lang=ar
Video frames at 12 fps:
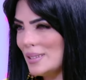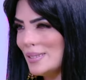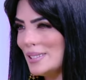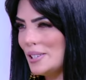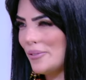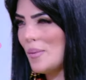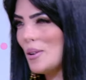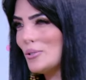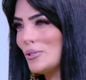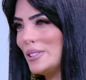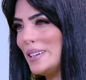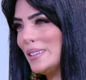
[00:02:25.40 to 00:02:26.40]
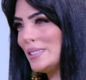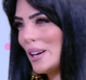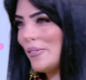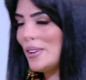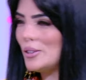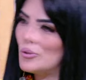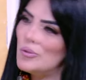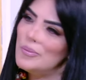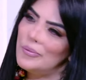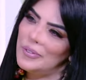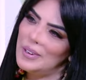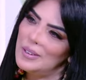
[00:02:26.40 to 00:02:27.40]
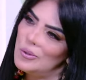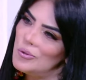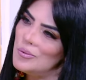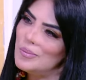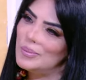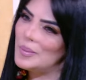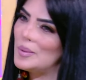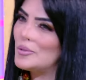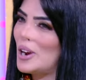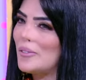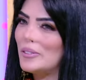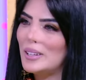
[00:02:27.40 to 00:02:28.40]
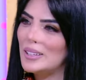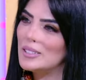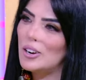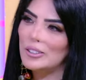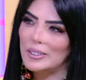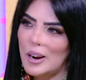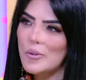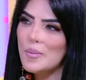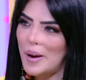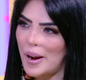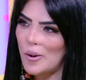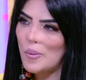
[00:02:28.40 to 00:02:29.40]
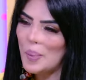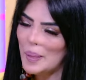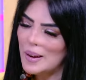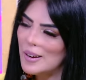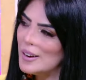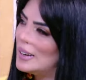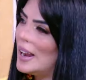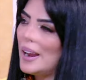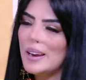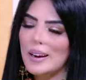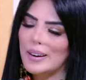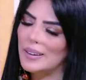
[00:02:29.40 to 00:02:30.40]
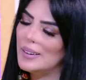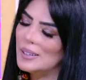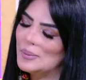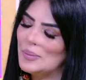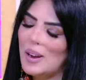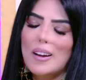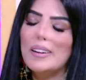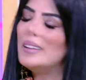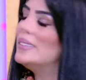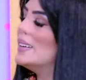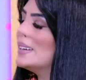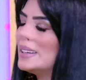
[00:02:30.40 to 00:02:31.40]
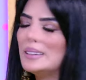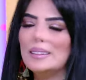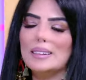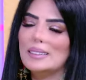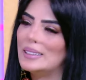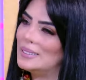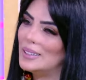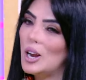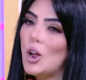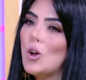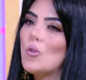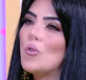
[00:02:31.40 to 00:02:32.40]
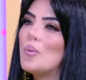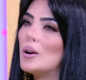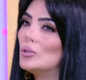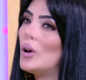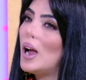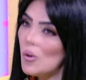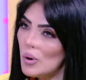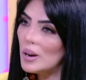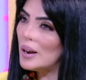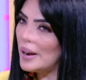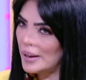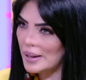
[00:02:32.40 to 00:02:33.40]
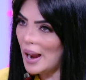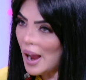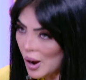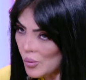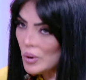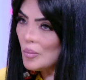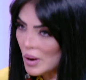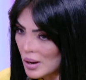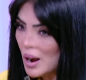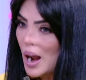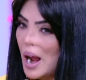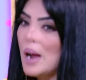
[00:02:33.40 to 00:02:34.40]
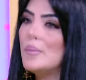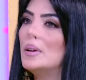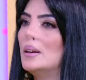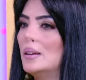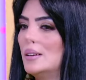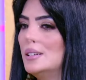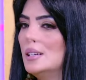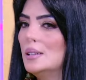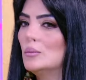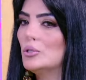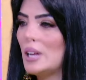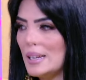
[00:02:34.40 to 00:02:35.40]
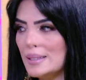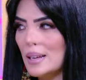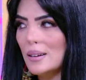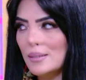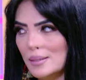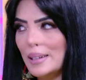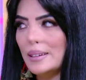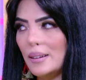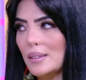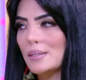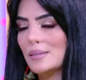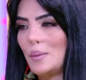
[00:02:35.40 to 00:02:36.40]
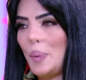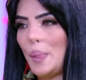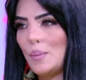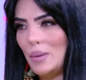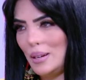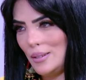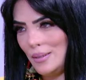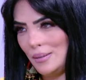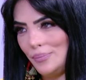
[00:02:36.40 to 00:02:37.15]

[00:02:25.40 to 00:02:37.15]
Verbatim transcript: انت فاهمه اقصد ايه انت عارفه النجوم في نجوم بتبقي مش عارفه تاخدي راحتك قوي معاه لا هي, هي حبوبه جدا جدا جدا وبرده اول يعني اول مره اعمل مسلسل كده طيب